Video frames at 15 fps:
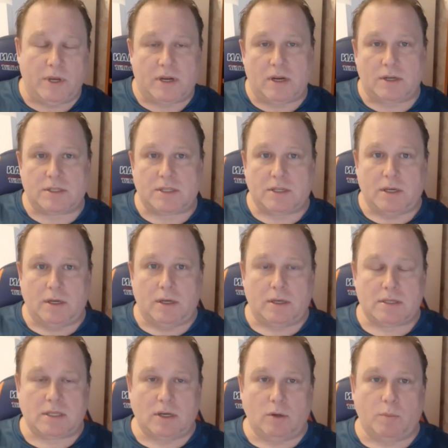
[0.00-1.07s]
кажется,
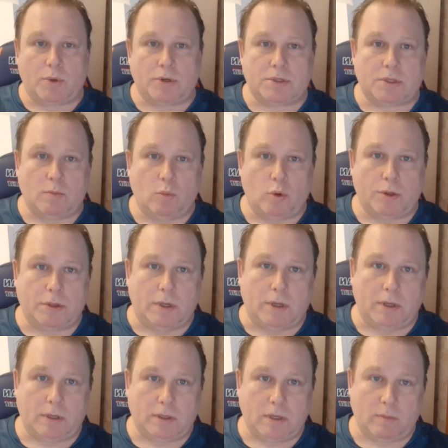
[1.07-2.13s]
стало просто модно
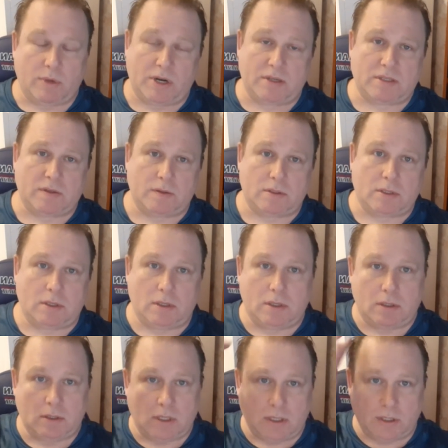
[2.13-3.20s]
набрасываться
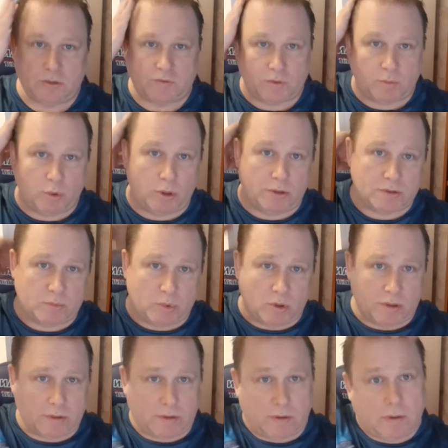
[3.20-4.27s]
на нашу футбольную
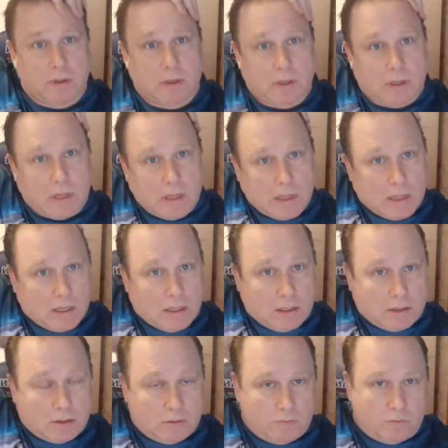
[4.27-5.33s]
сборную.
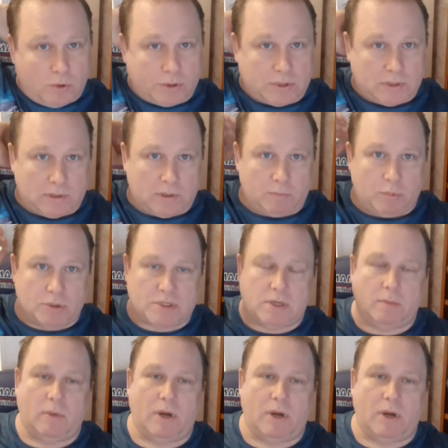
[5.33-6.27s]
Ну вот и после